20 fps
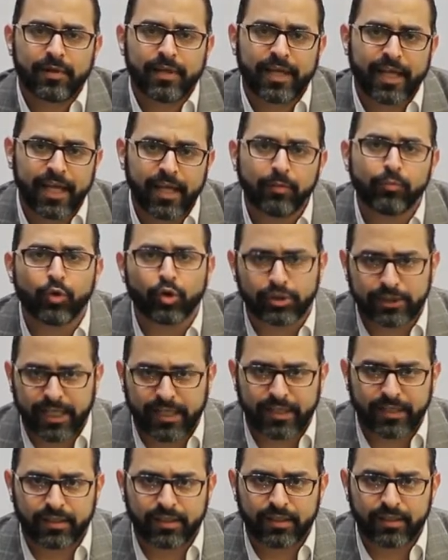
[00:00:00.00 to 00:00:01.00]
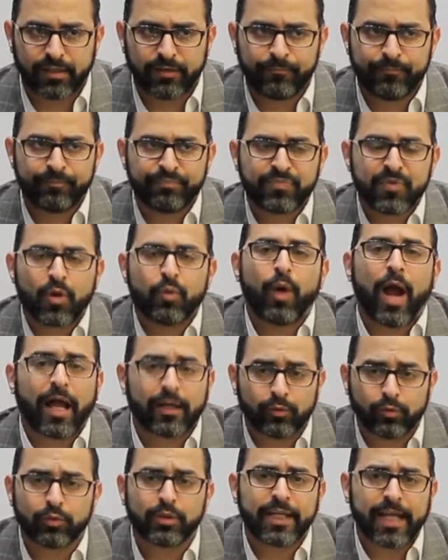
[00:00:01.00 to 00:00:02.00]
غير مقترن
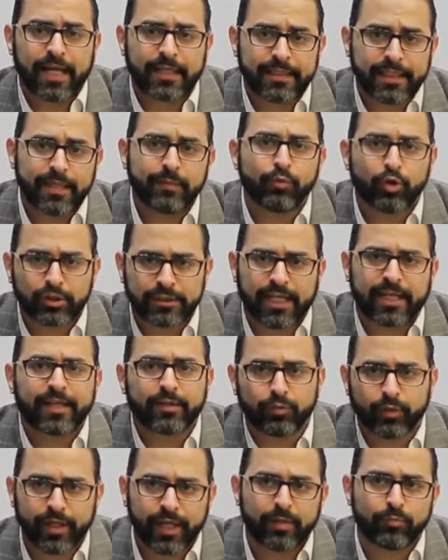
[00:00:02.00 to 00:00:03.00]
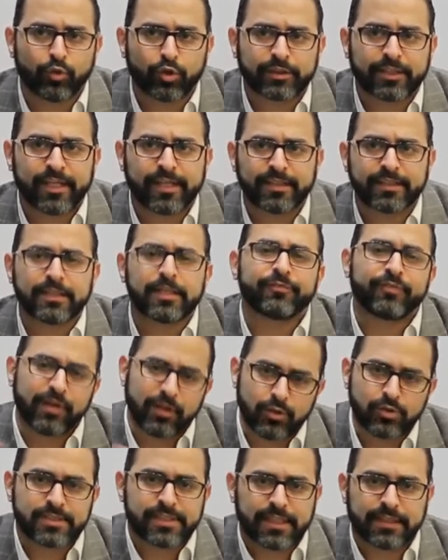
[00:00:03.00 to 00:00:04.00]
وهنقول يعني ايه مقترن وغير مقترن دي في
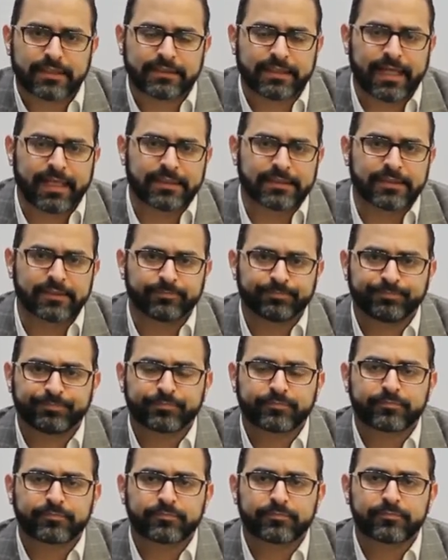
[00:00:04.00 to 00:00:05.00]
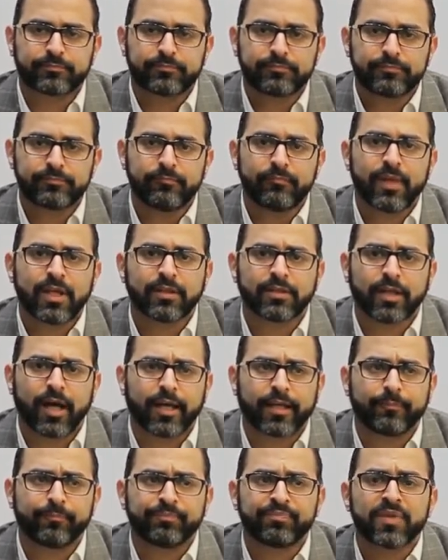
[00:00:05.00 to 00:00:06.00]
الجزء الثاني
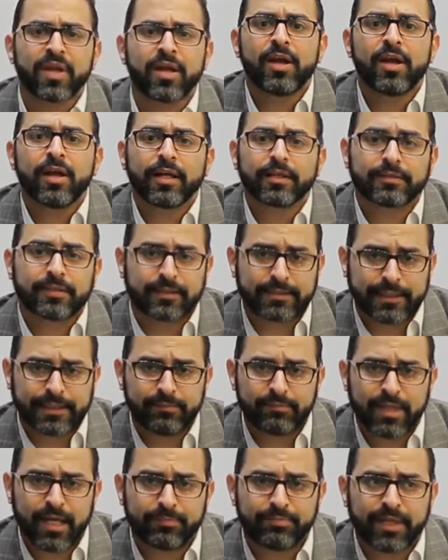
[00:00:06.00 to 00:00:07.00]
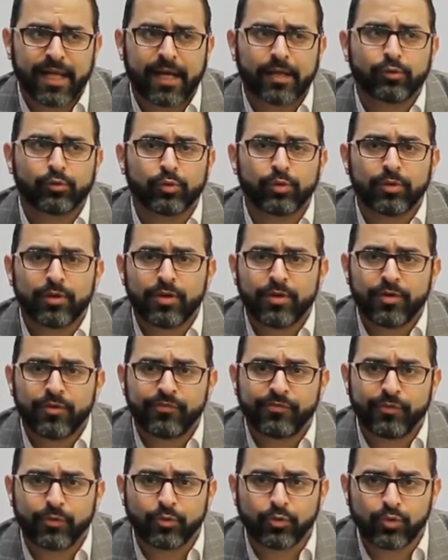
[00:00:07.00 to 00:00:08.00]
طيب التطعيم ده بناخده
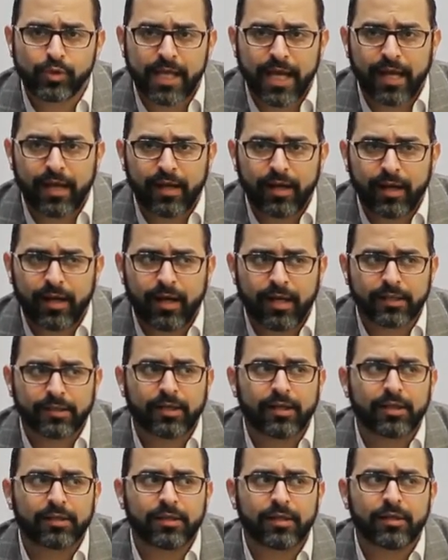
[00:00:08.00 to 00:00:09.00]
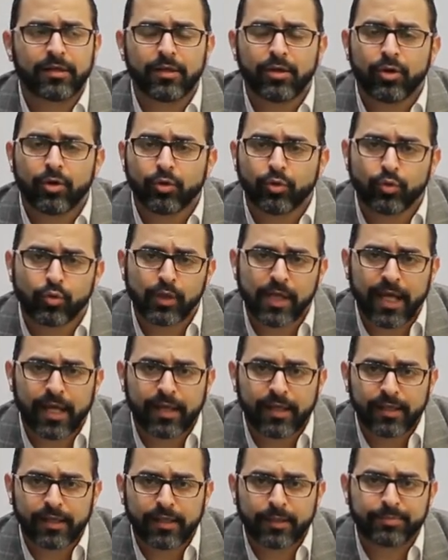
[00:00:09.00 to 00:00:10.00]
في اولى حضانه اولى
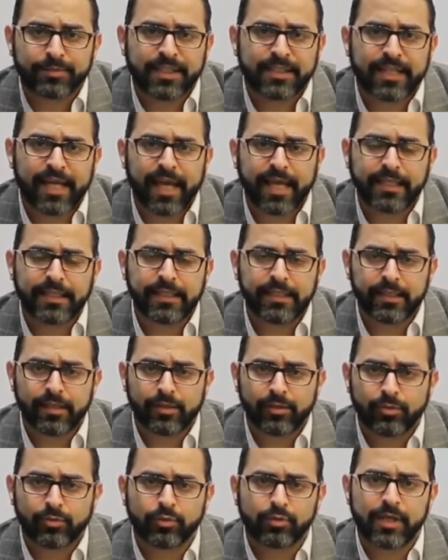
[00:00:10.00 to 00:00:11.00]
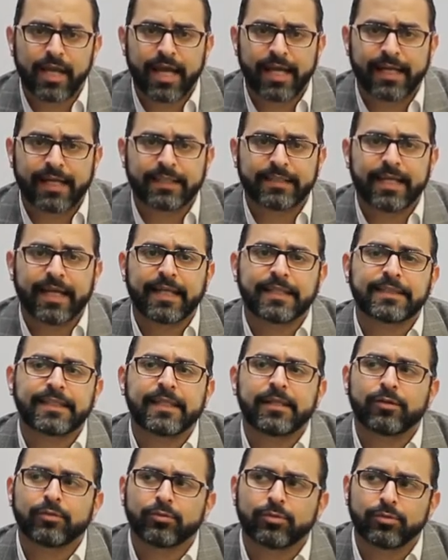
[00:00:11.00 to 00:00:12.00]
ابتدائي اولى اعدادي
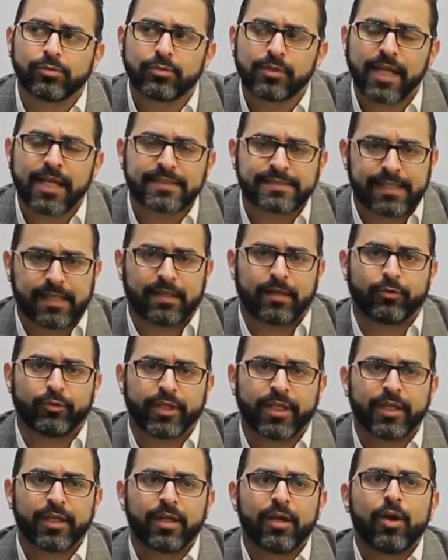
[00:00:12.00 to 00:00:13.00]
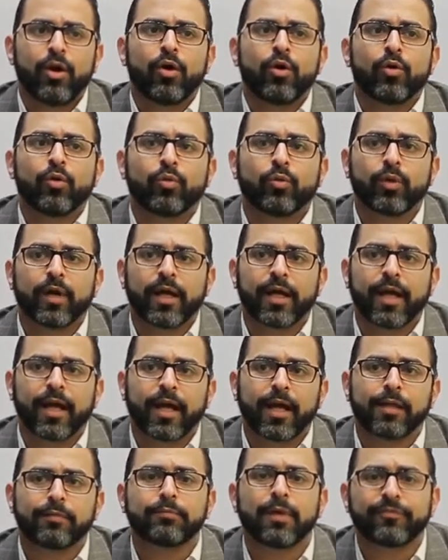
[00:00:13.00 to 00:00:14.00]
واولى ثانوي
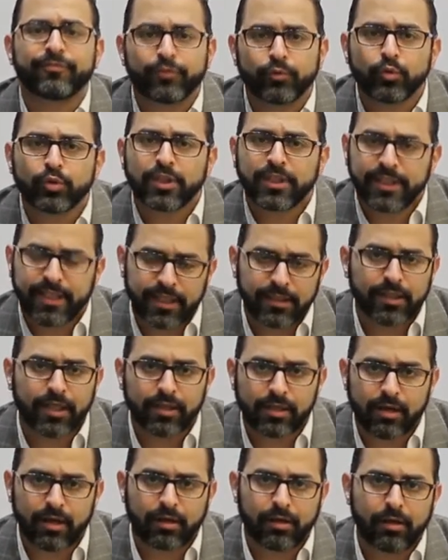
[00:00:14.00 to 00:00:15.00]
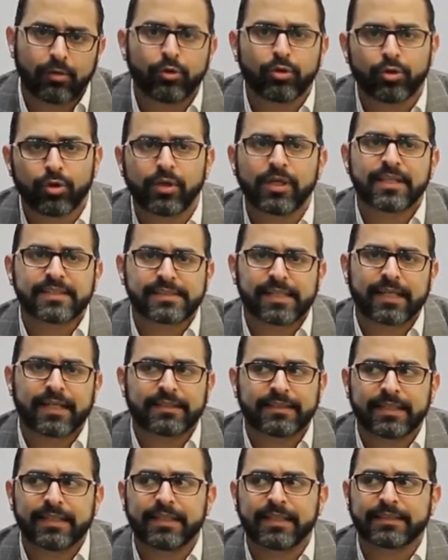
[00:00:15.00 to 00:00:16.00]
والمفروض ان احنا نكرره كل
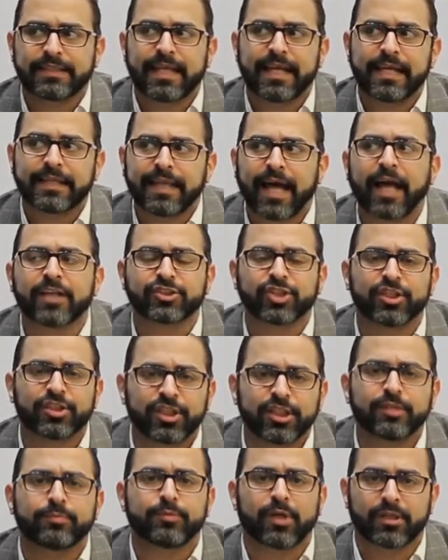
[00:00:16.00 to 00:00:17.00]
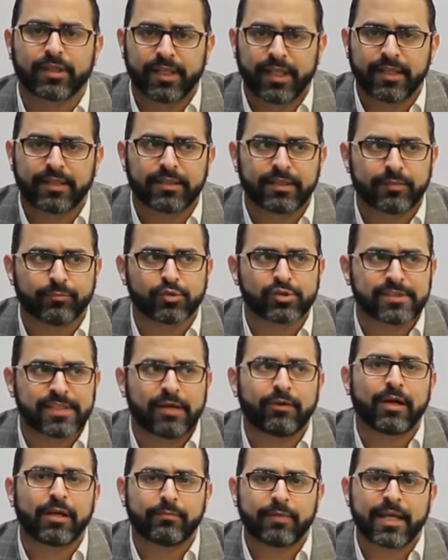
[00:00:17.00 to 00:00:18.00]
سنتين لثلاثه عشان نضمن ان
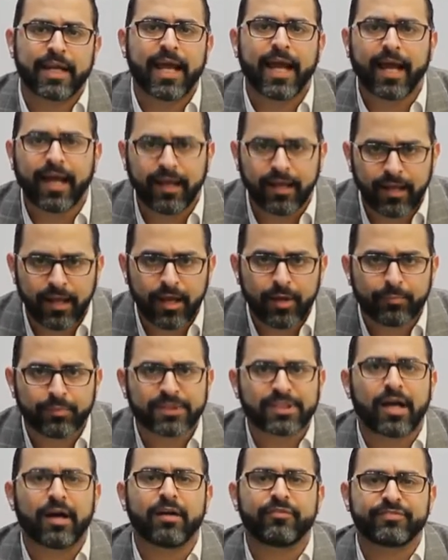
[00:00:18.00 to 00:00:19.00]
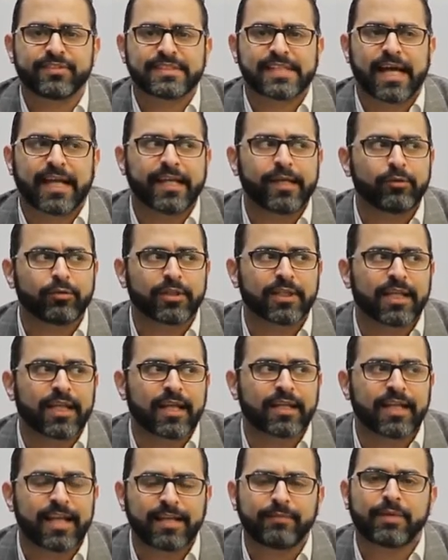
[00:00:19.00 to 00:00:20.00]
مستوى المناعه متحافظ عليه وان
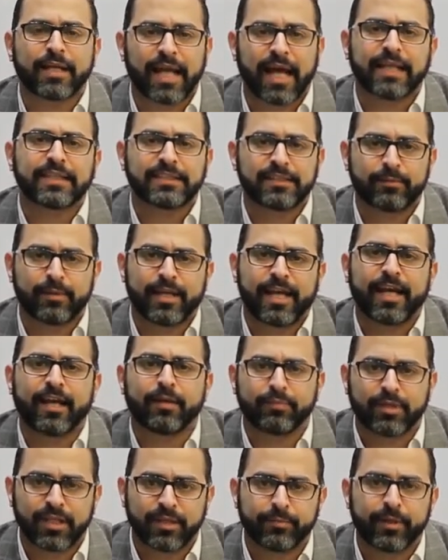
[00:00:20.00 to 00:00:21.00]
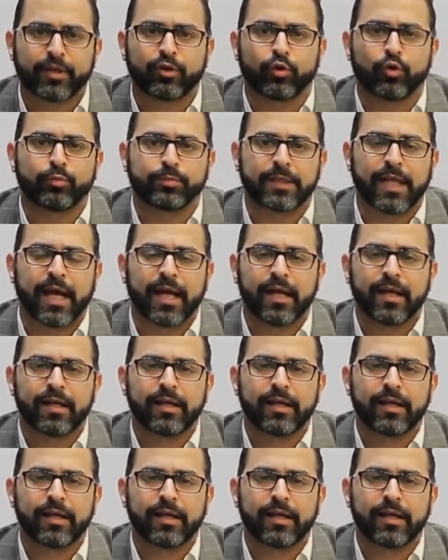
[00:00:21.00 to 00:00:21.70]
انا دايما عندي مناعه من الميكروب ده